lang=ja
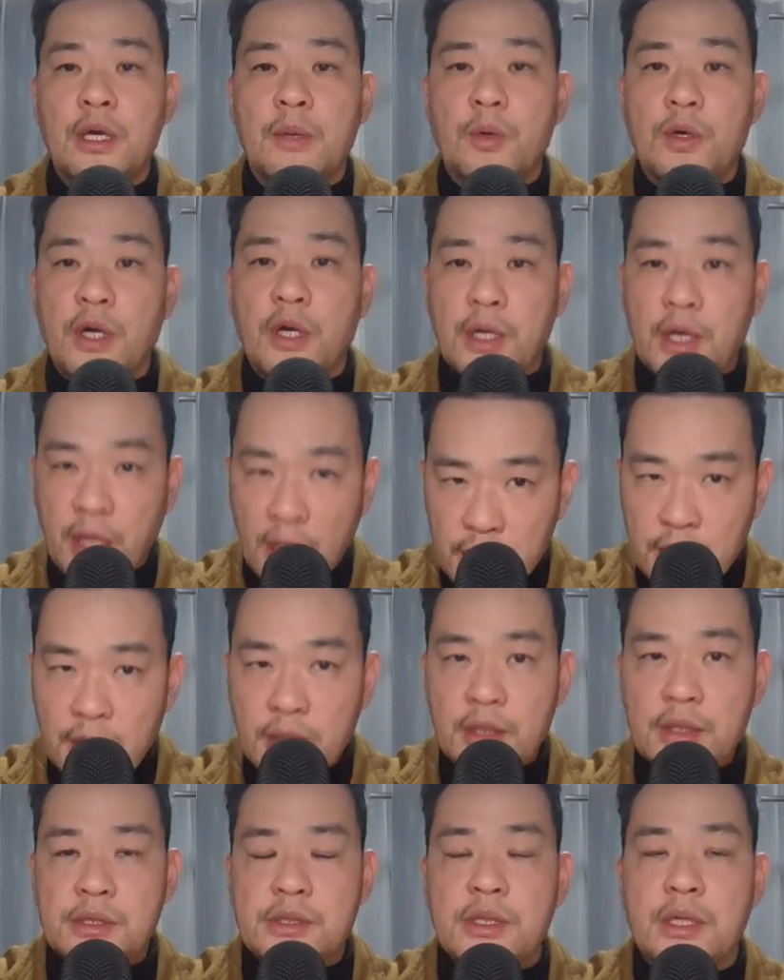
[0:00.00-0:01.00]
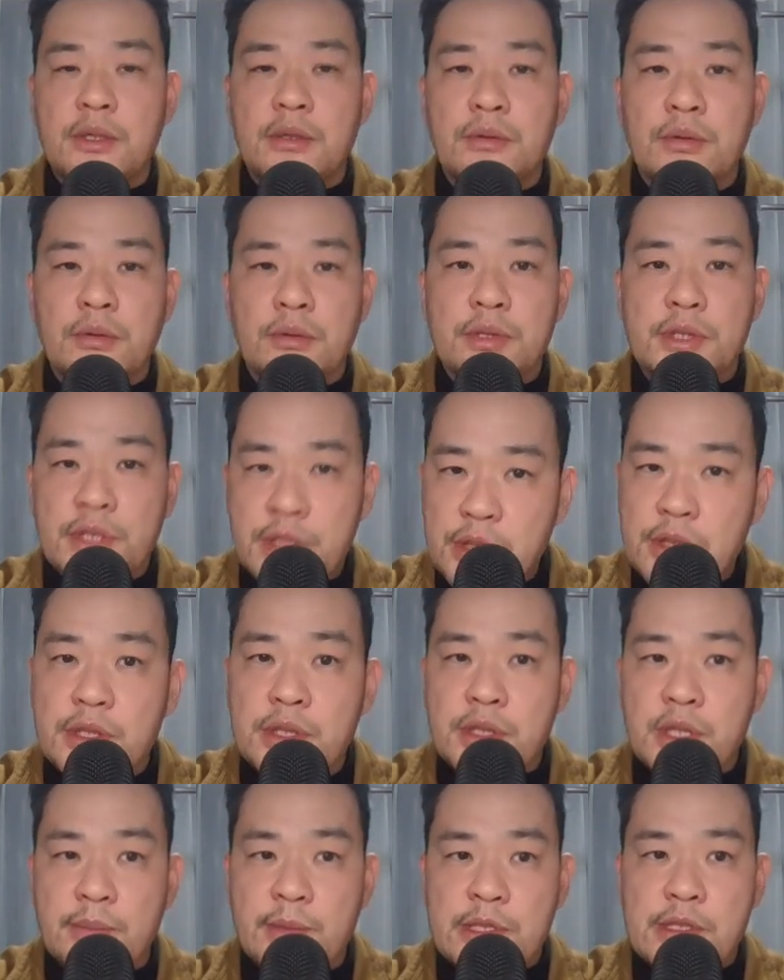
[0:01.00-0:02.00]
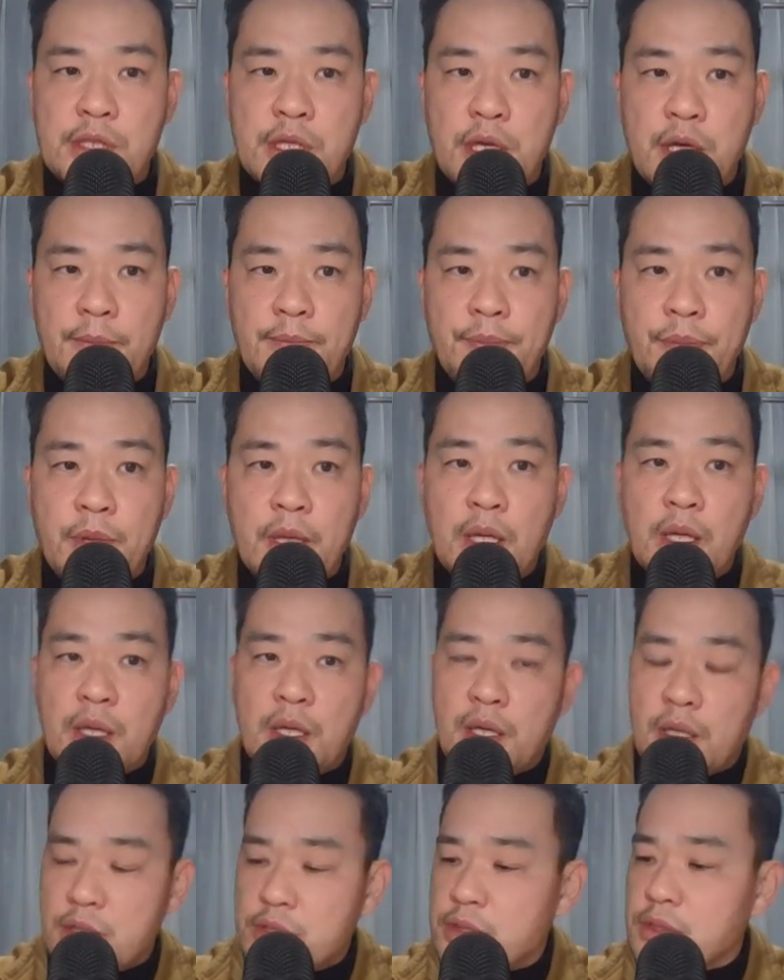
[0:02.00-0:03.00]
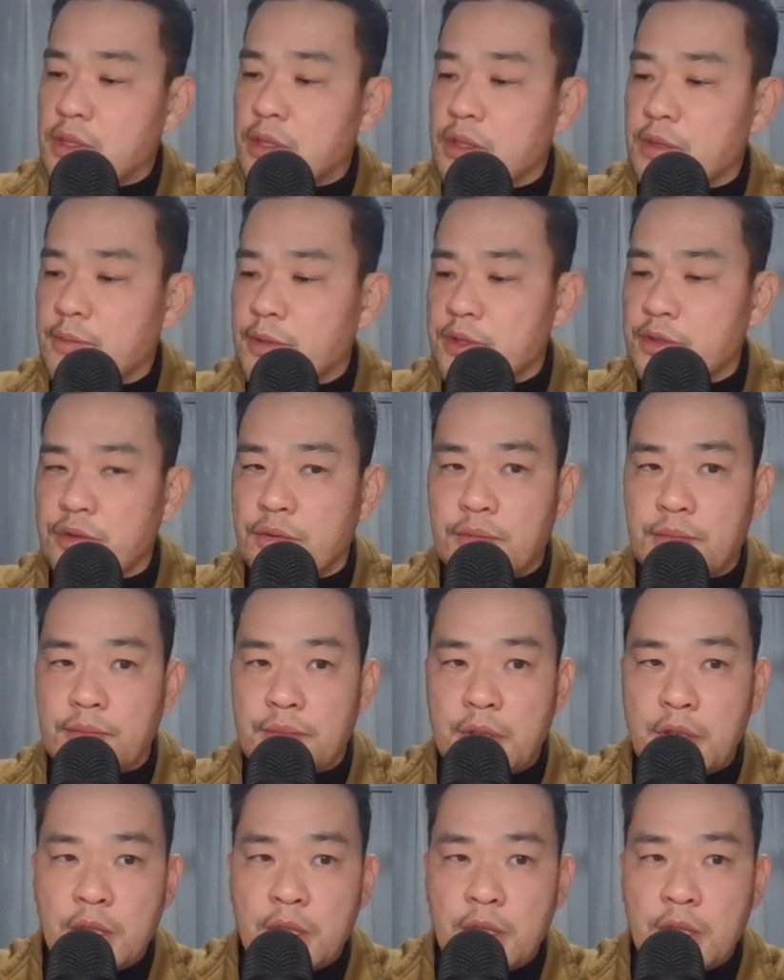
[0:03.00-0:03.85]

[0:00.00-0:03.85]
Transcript: 僕は必ずなると信じてますね。えー、次いきましょう。